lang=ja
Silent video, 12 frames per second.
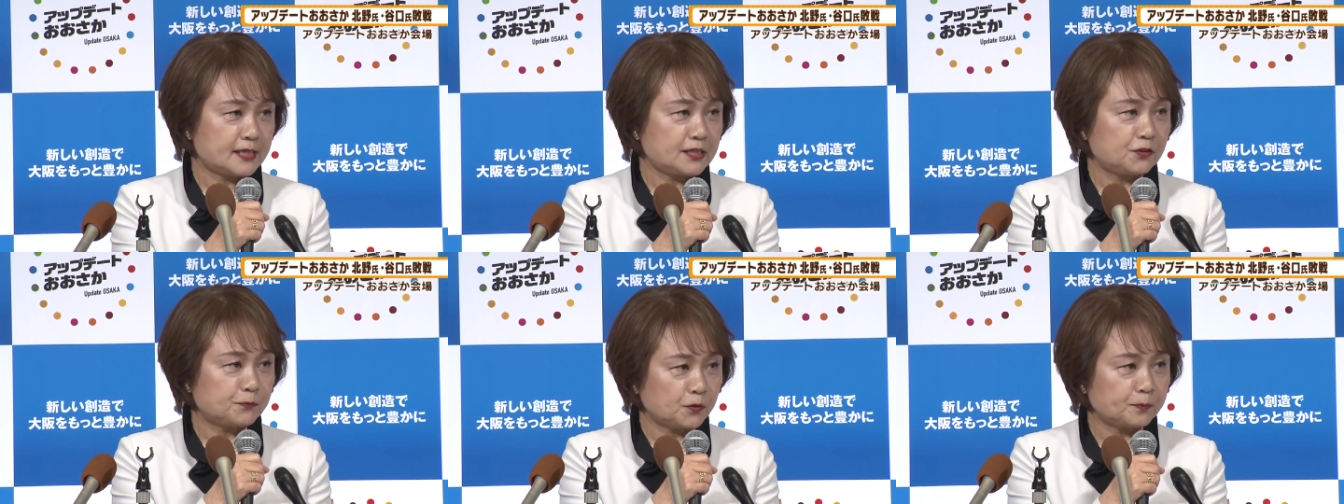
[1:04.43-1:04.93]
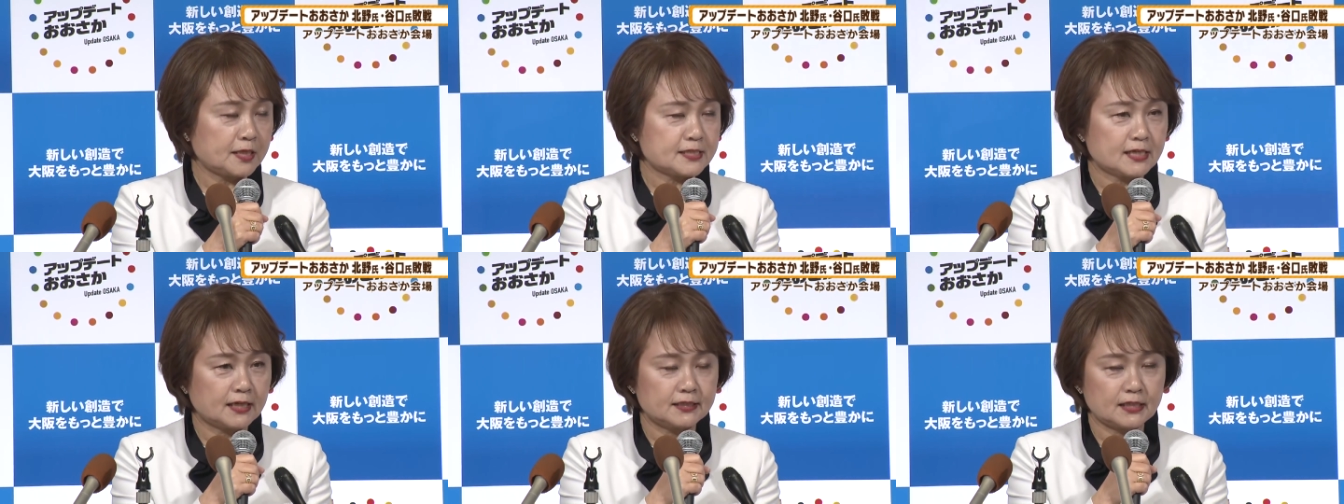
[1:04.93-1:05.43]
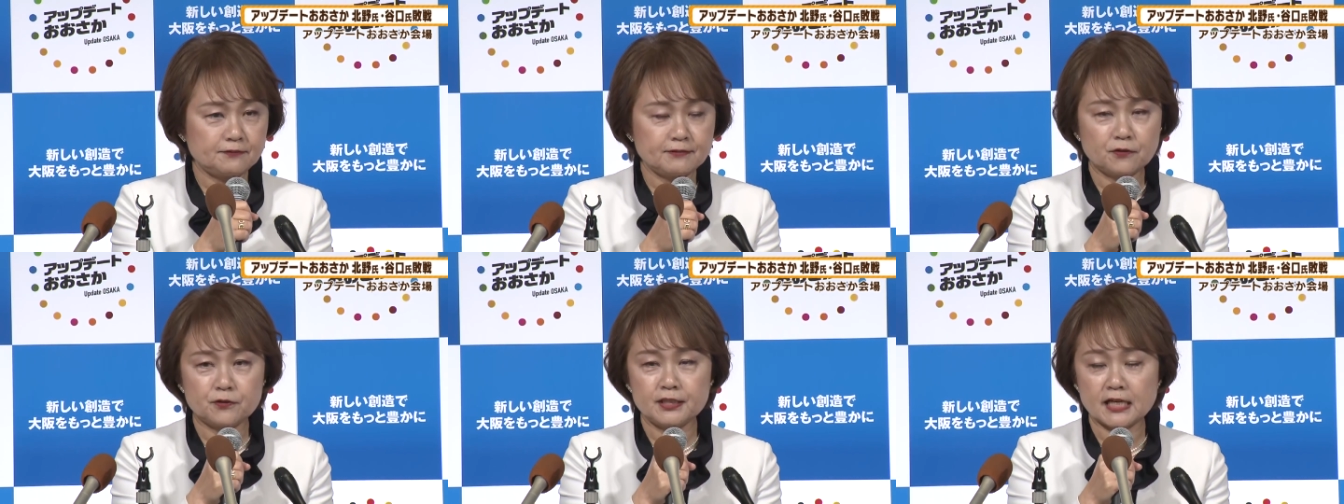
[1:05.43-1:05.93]
ぜひとも皆さん方に
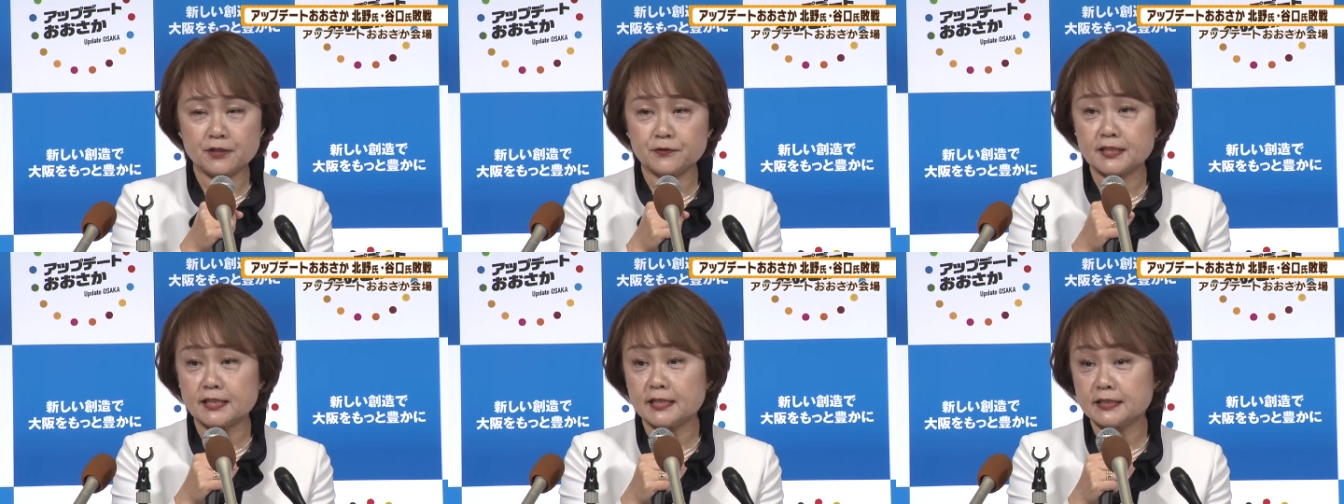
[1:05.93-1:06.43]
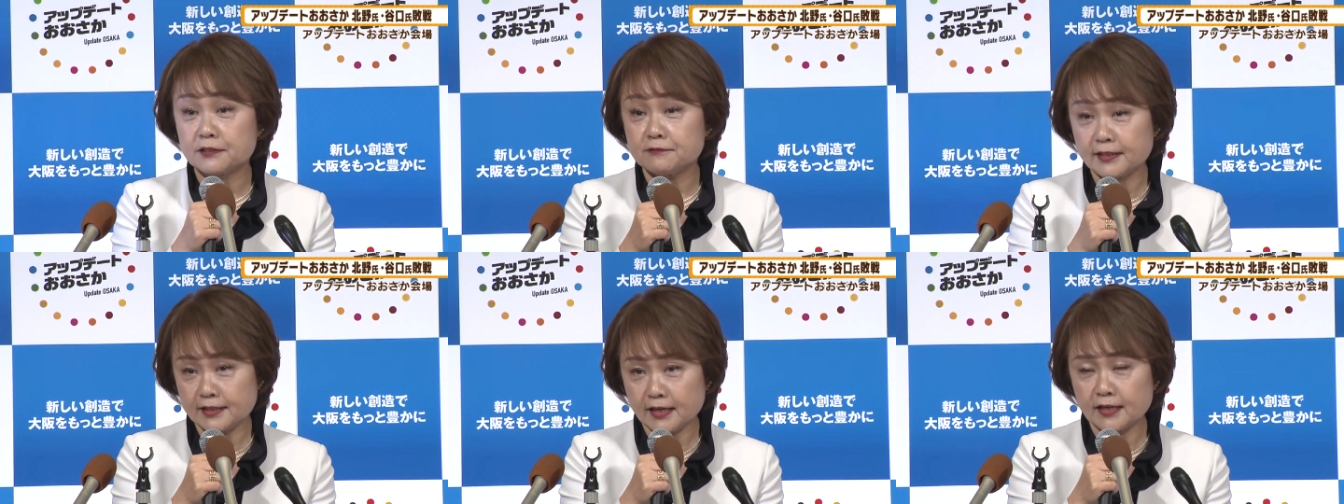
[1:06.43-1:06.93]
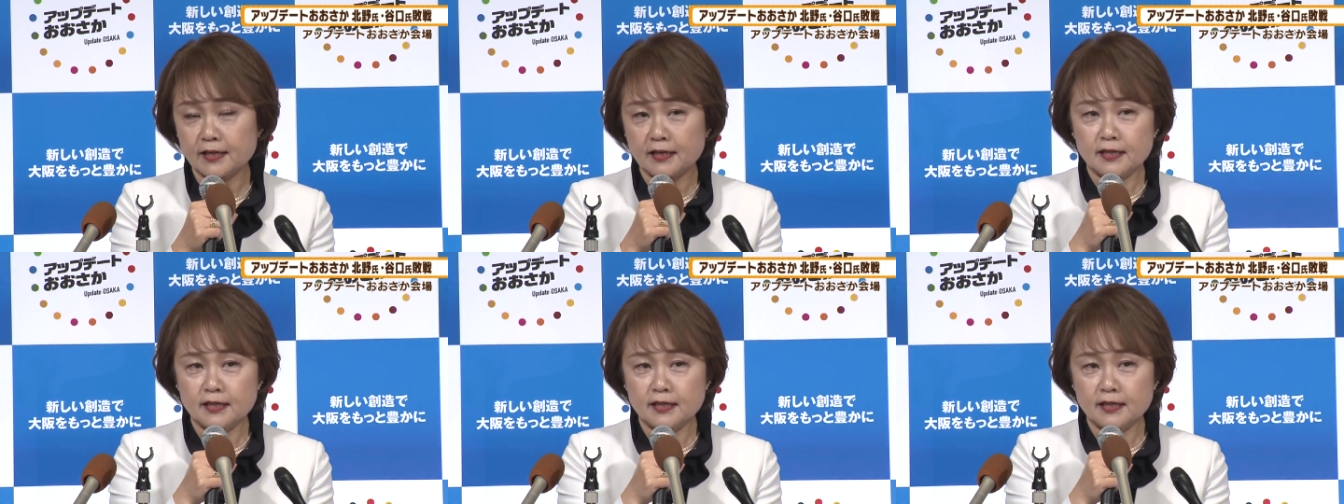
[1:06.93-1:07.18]
はご理解をいただいた上で、